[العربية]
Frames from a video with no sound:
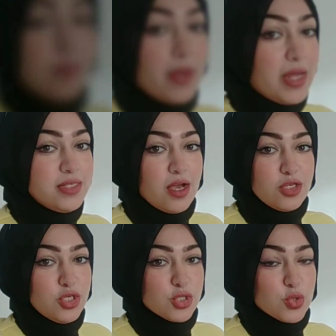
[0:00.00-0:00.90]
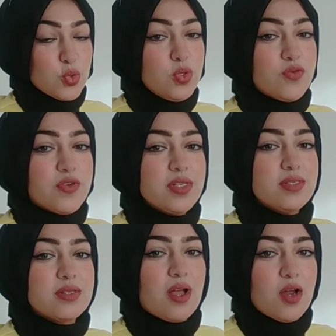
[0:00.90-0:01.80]
بقالنا عشر شهور في
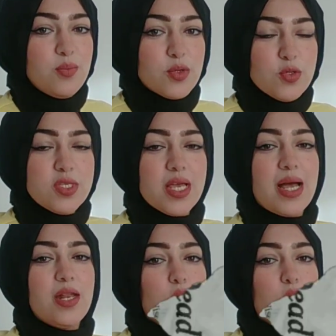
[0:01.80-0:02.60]
قصة حرب روسيا على